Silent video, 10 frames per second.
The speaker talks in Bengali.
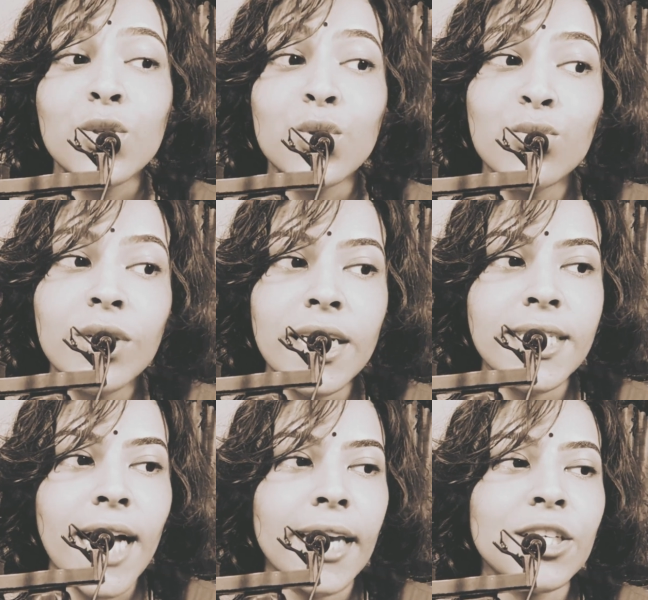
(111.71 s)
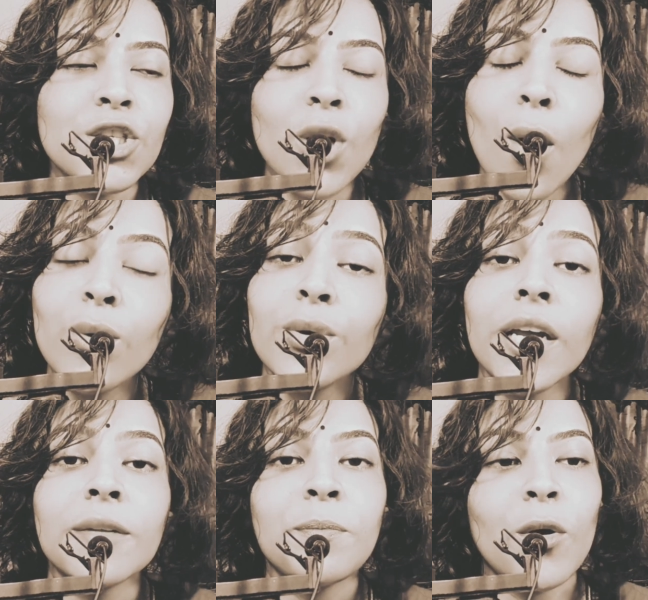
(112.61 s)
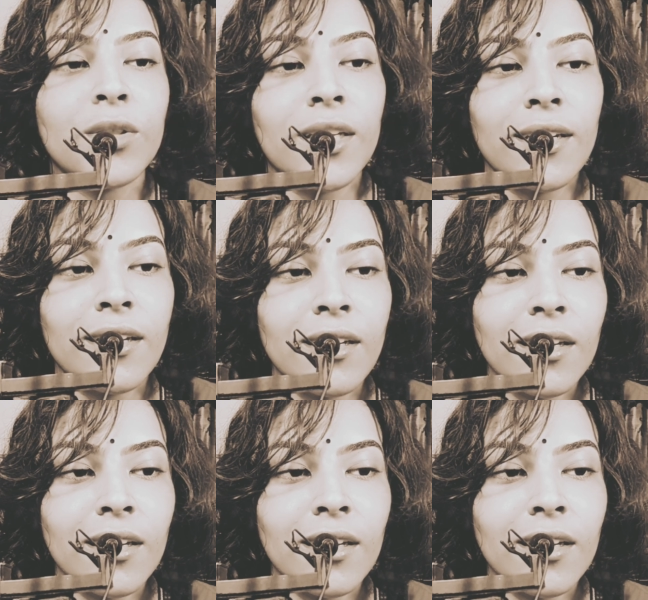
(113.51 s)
ছুটে যায় শহরের পথে